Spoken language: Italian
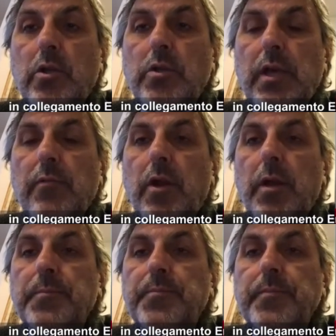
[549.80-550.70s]

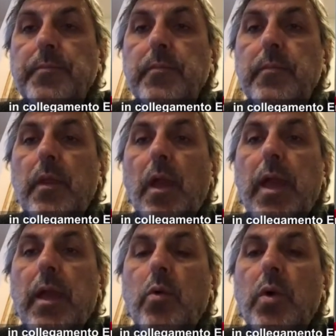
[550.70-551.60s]
notevole
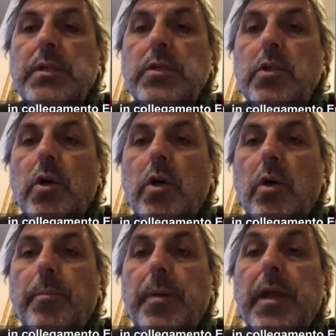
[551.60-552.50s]
e
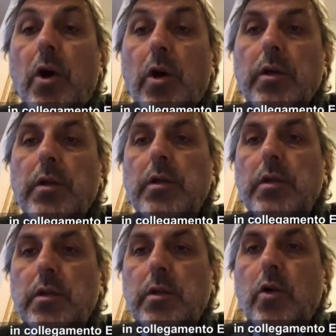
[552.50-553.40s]
questo però eh,